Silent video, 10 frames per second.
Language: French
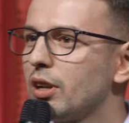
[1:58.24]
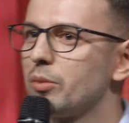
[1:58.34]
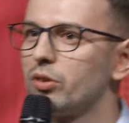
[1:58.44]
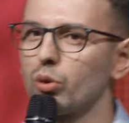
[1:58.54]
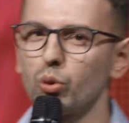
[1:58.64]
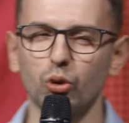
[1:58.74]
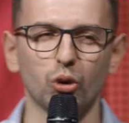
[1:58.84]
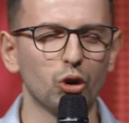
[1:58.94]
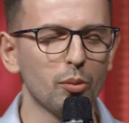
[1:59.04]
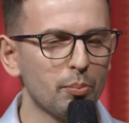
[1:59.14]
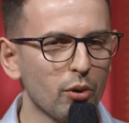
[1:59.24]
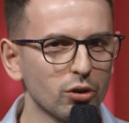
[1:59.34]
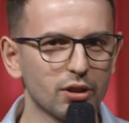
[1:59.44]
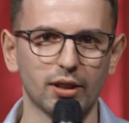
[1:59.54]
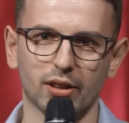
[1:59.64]
la mise en route de
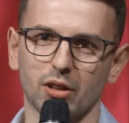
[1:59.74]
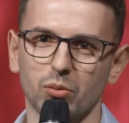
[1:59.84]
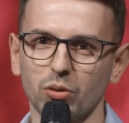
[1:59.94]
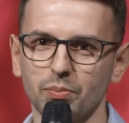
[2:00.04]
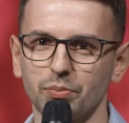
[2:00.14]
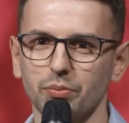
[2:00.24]
n'importe quel traitement,